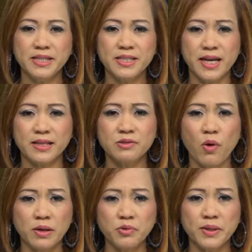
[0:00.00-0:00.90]
Chặn
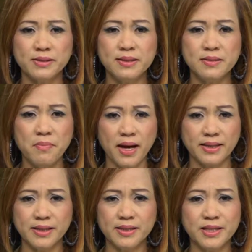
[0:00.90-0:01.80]
thỏa thuận thương mại
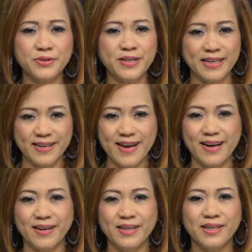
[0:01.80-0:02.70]
EU-Canada,
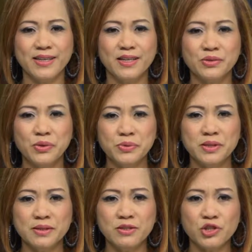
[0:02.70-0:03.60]
Thủ
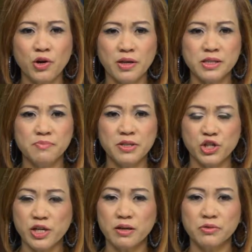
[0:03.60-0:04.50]
tướng Charles
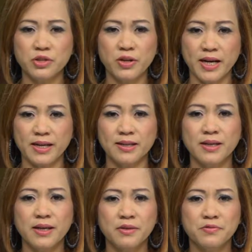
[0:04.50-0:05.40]
Michel cho hay
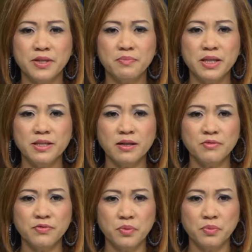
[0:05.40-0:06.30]
vì bị dân
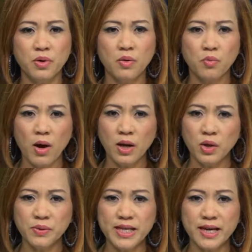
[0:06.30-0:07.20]
vùng
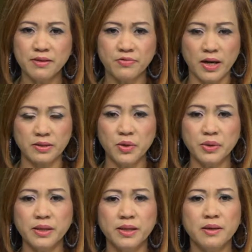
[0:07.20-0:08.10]
Wallonia phản
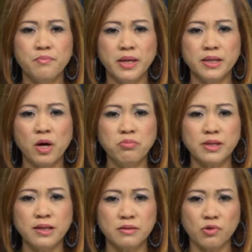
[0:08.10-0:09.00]
đối, Mỹ không
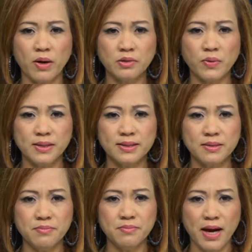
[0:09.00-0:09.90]
ký được thỏa thuận
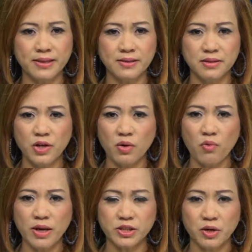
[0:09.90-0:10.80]
thương mại tự do
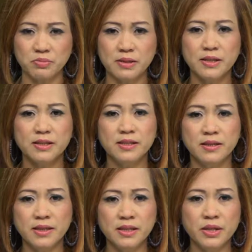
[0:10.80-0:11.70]
quan trọng
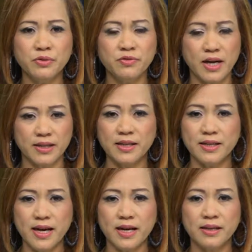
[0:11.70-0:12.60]
giữa EU và
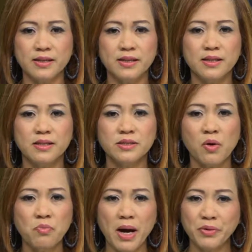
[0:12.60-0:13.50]
Canada.
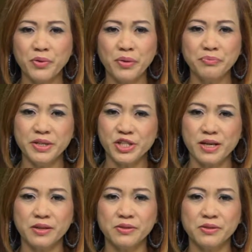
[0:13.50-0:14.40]
Thông báo của ông
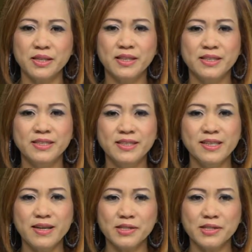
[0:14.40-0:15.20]
Michel dường như đã